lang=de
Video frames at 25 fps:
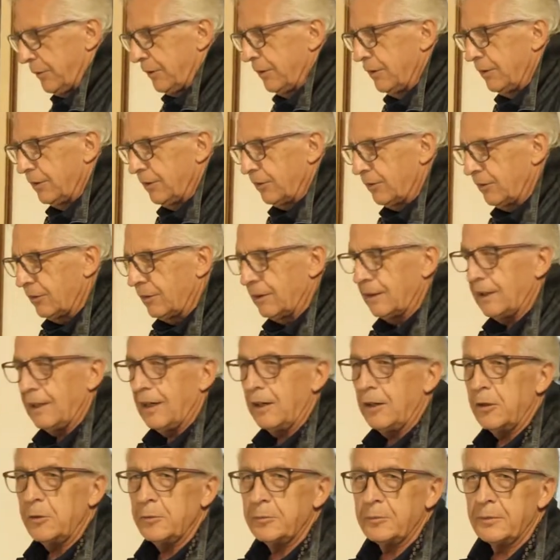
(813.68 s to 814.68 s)
jüdischen
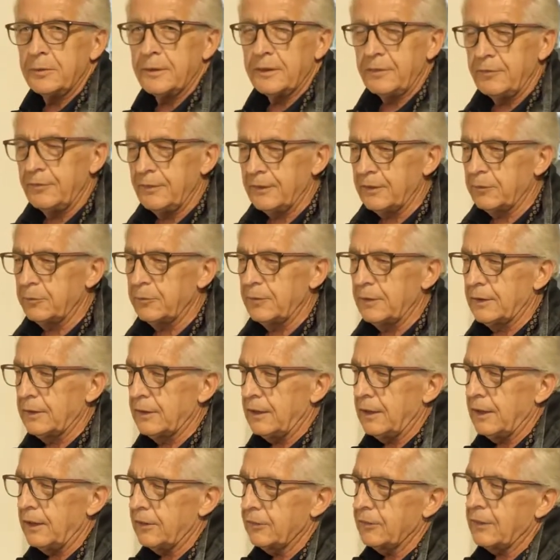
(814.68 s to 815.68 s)
Glauben gewidmet,
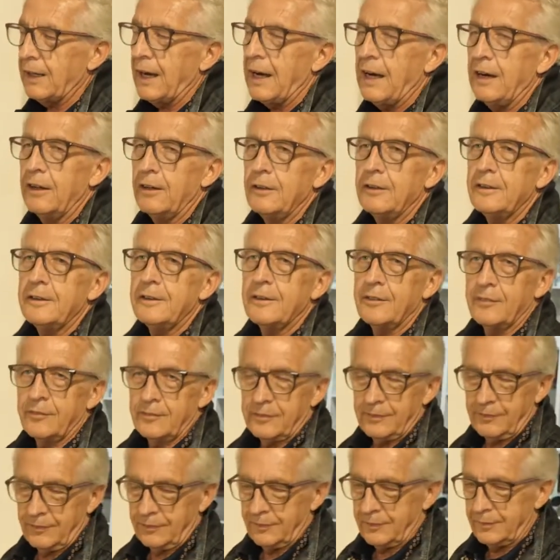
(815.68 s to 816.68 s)
also Altes
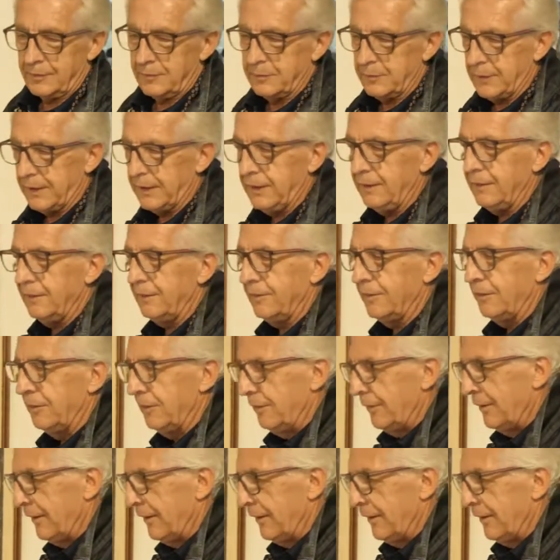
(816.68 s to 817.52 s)
Testament.